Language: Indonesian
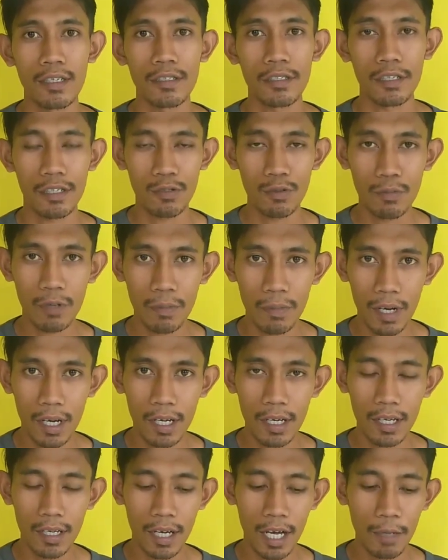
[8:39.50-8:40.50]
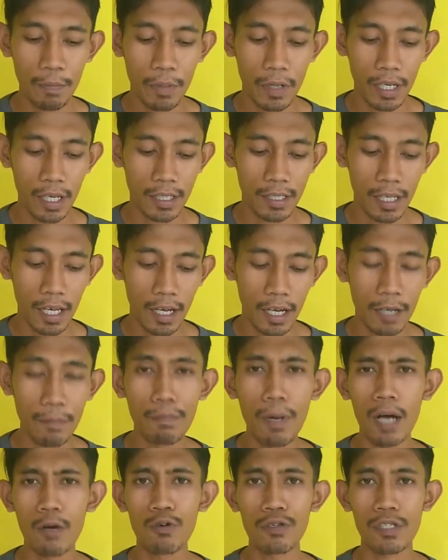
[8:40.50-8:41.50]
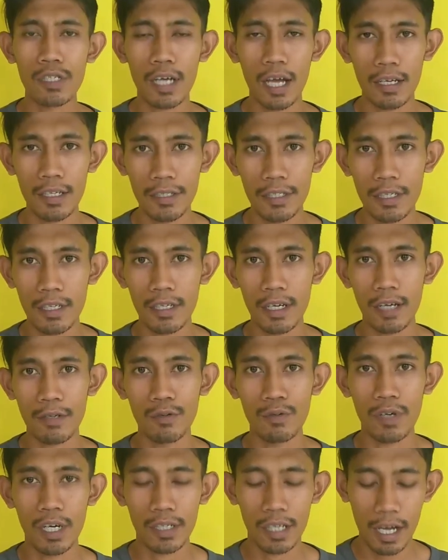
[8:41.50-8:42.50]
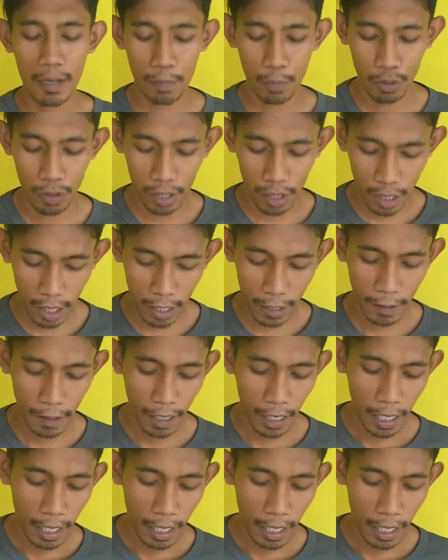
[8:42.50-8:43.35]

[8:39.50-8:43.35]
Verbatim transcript: Jadi itu memang apa ya sangat bagus sekali sih kandungan kapur ini.